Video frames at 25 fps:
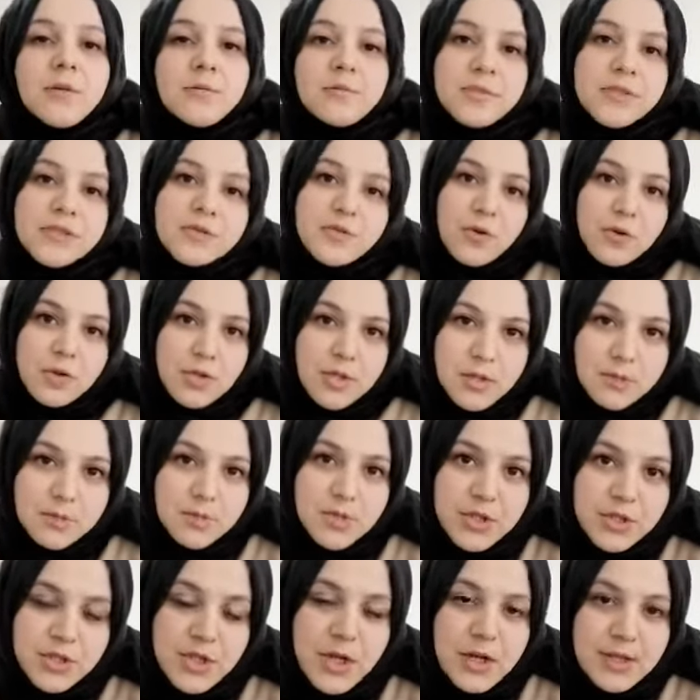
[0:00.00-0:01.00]
biz
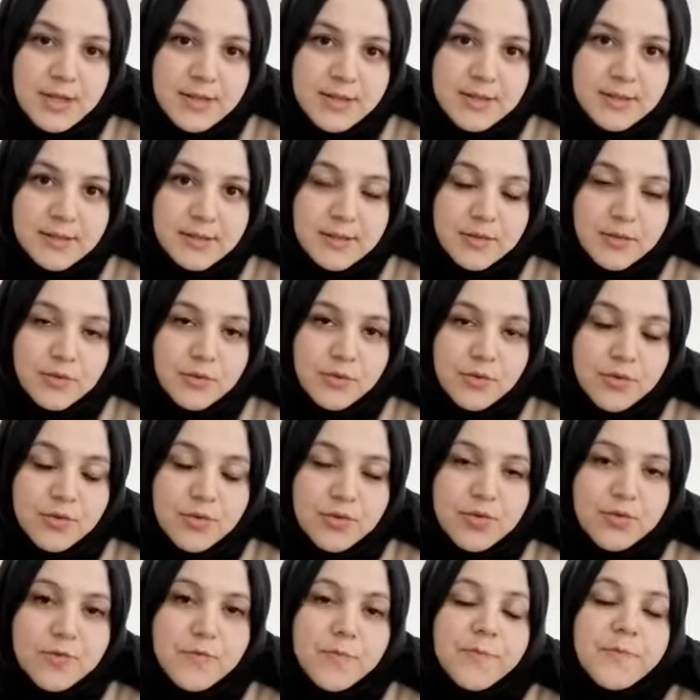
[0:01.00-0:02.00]
öğrenilmiş çaresizlik
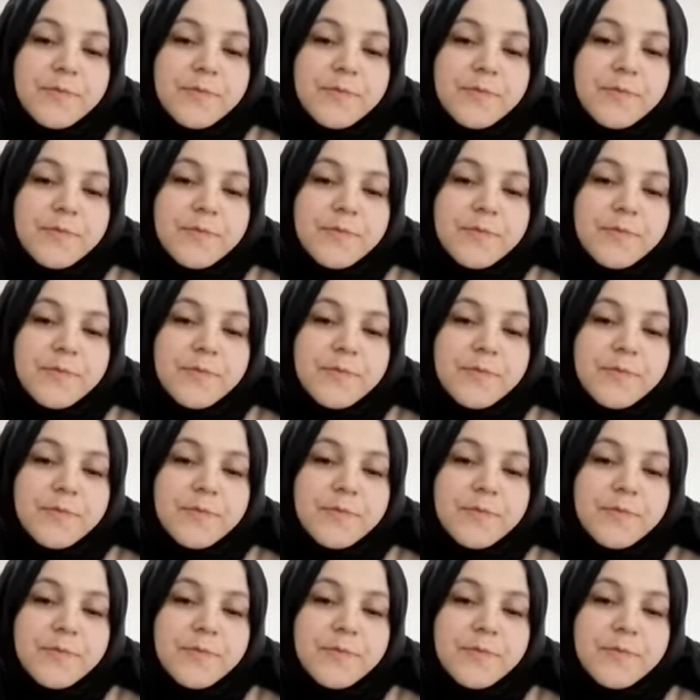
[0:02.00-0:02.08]
diyoruz.